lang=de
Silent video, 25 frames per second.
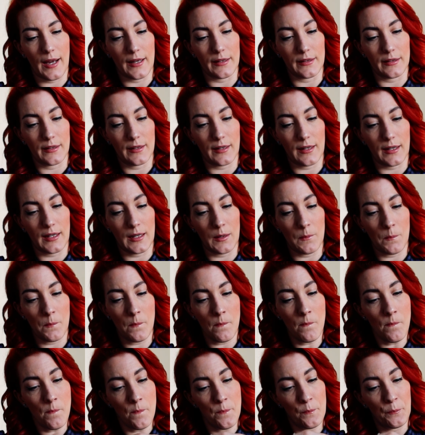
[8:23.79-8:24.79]
Hand
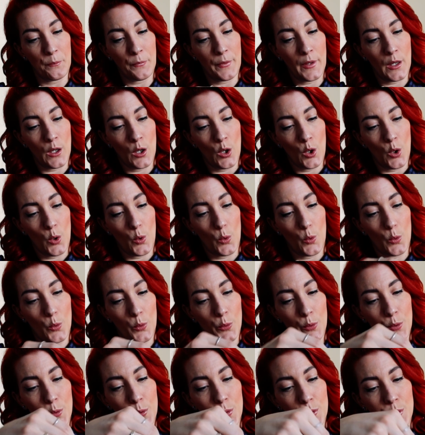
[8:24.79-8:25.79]
geben
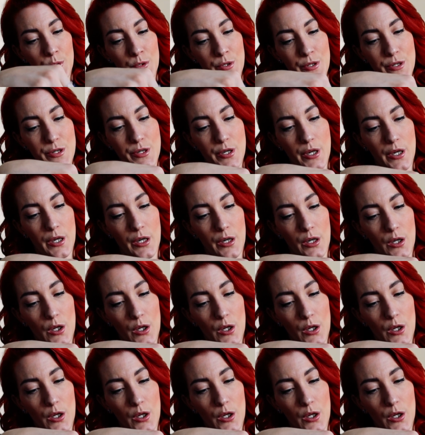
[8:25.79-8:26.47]
und,